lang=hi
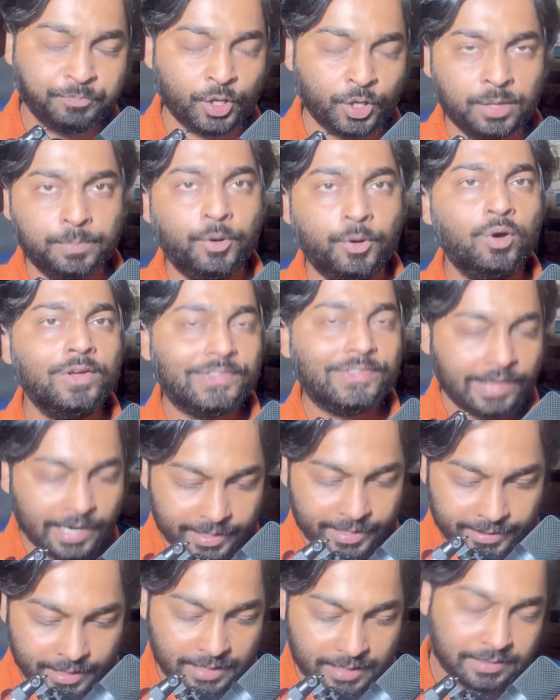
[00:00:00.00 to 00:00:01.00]
और बहुत
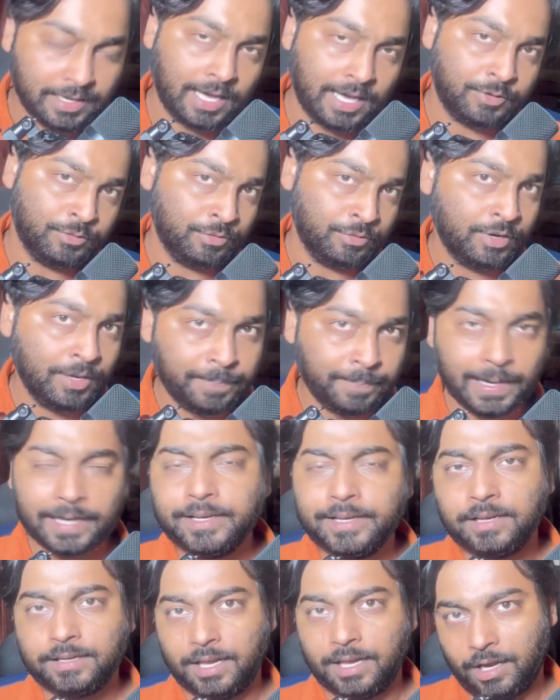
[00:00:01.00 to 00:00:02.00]
सारी यादगार उन्होंने
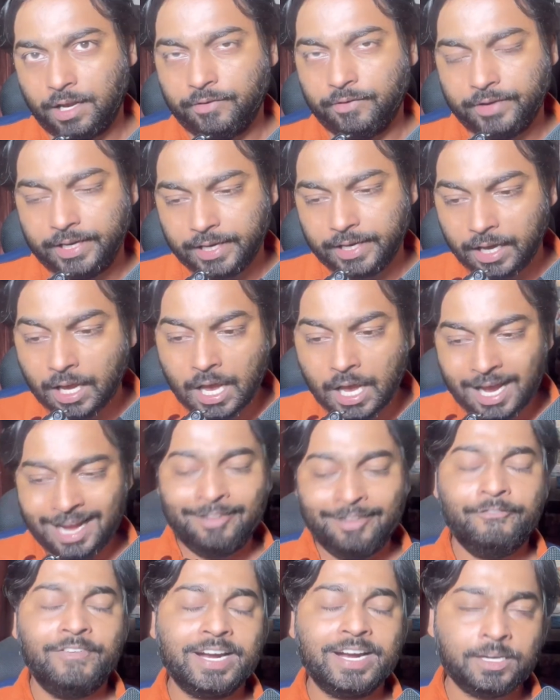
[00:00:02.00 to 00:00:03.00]
पारियां के लिए भी है
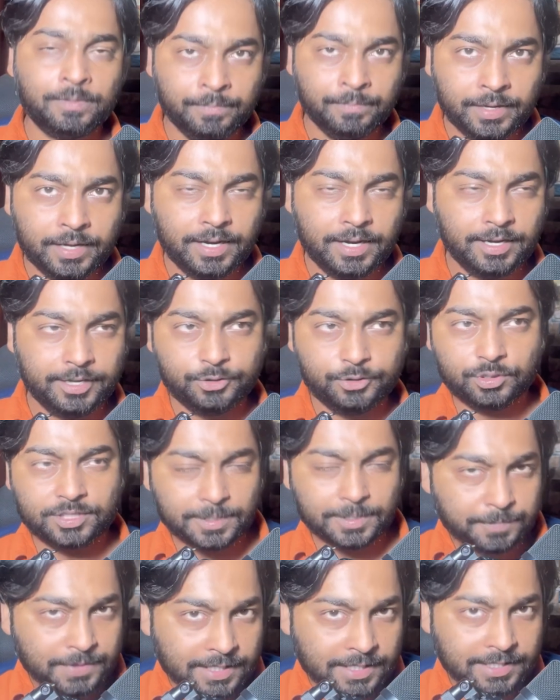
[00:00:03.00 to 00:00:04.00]
इनफैक्ट मेरे लिए जो सबसे